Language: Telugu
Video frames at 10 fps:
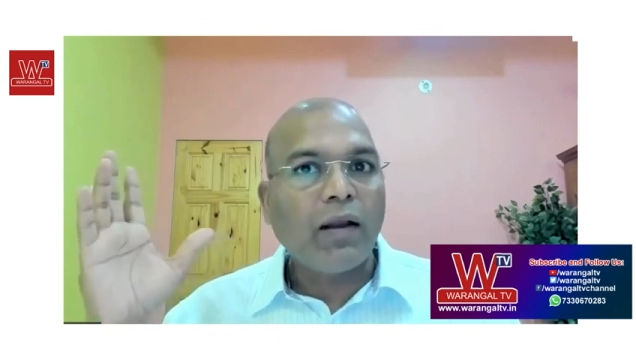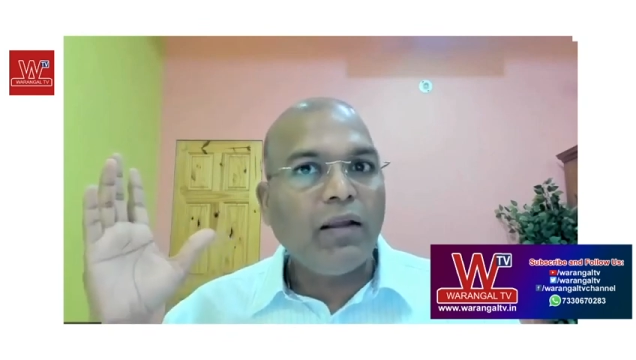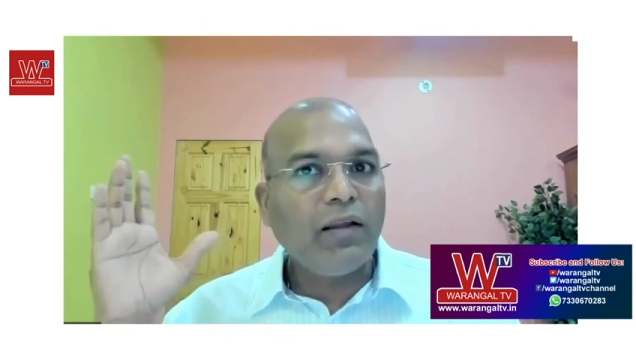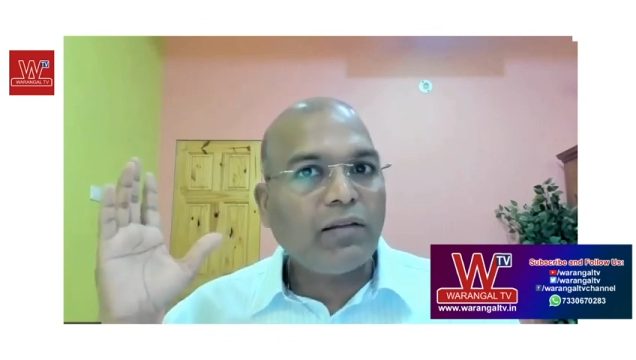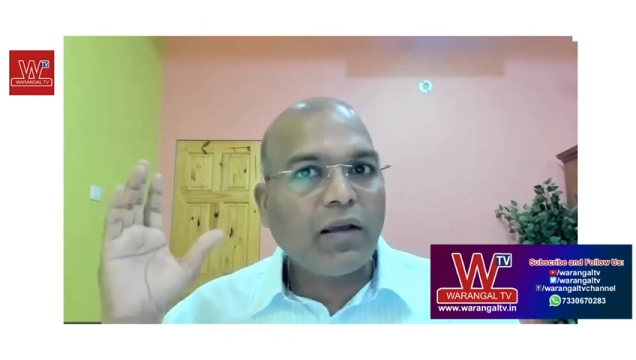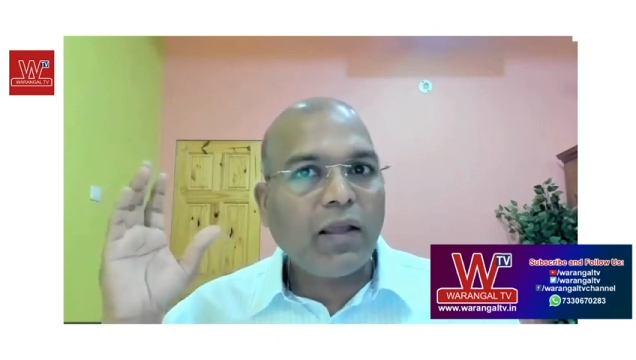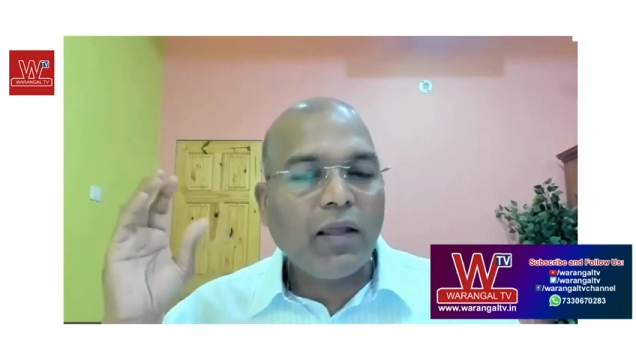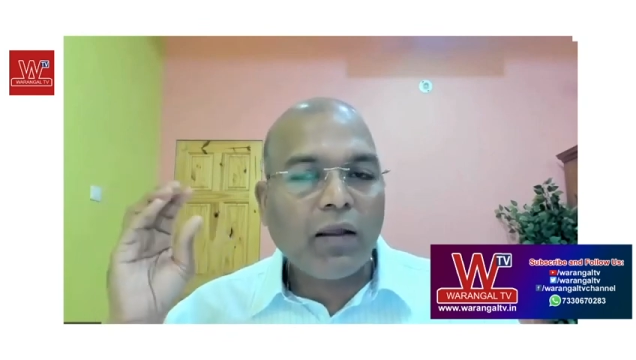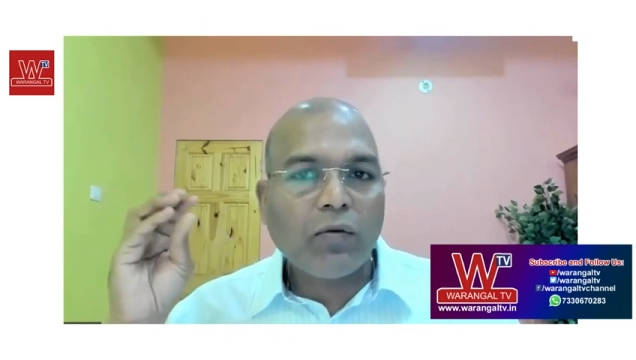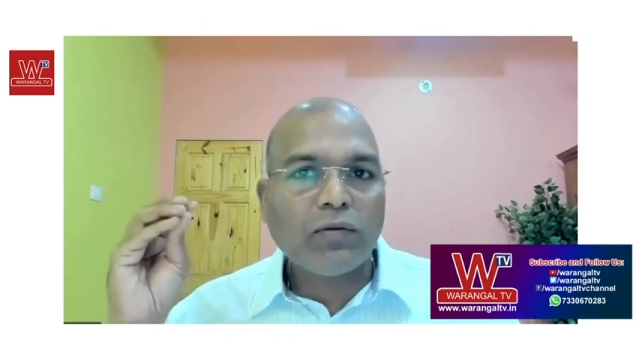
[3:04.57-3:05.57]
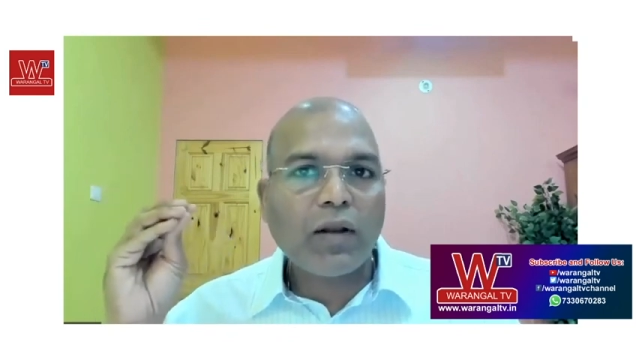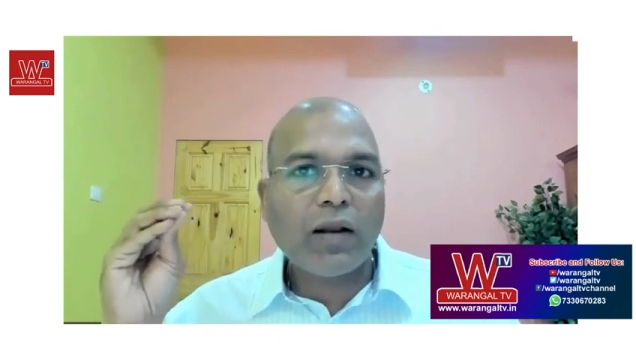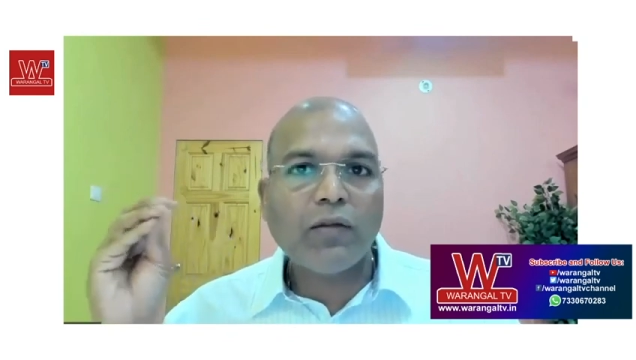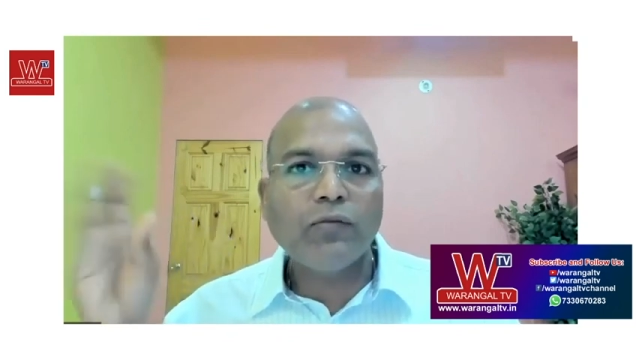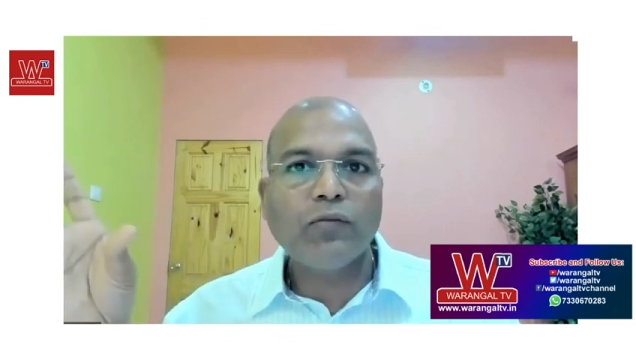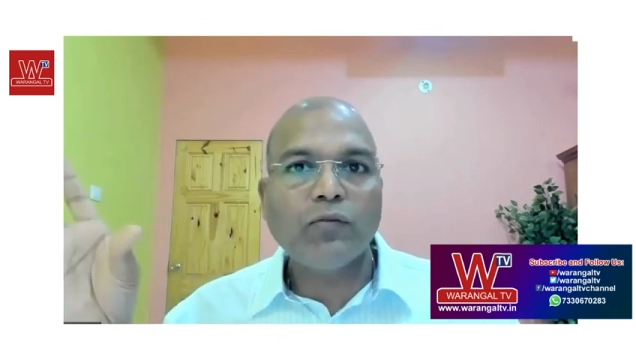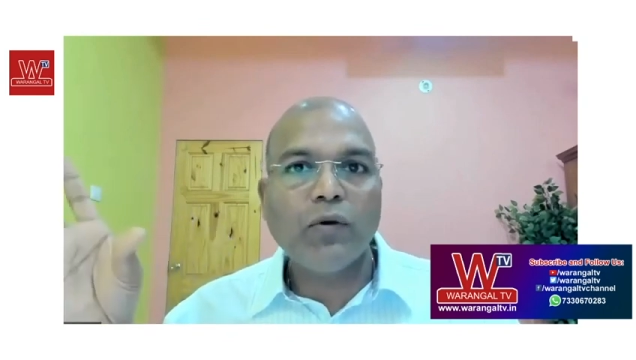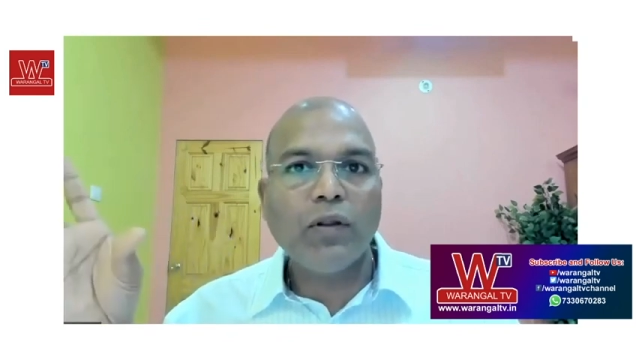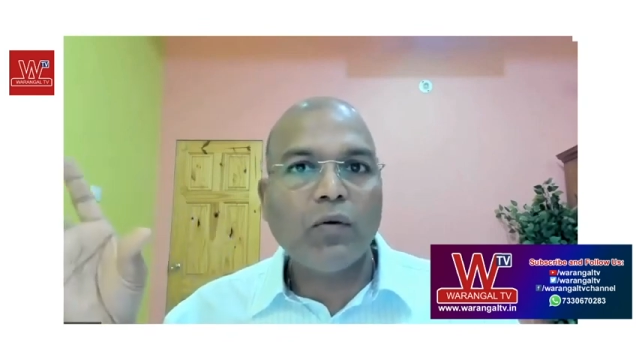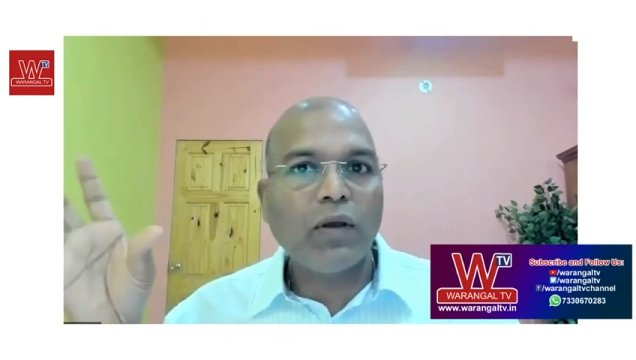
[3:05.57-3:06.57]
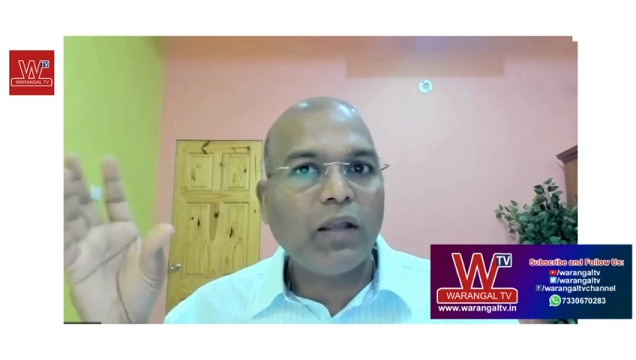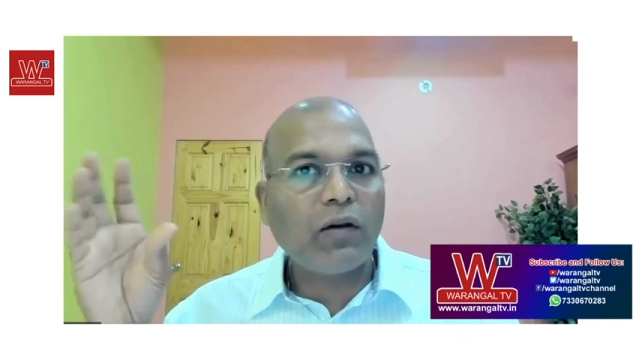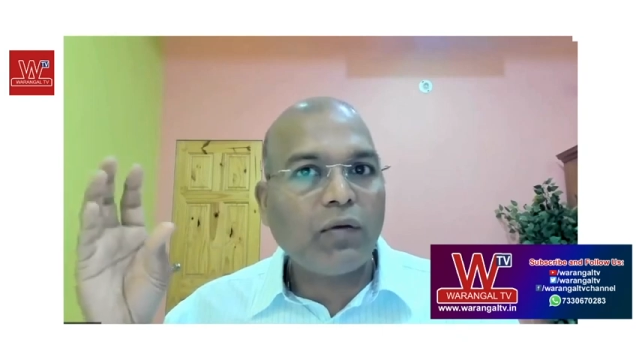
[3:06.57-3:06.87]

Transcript: కనీసంగా ఏ రోజునన్నా చూసుకోండి ఒక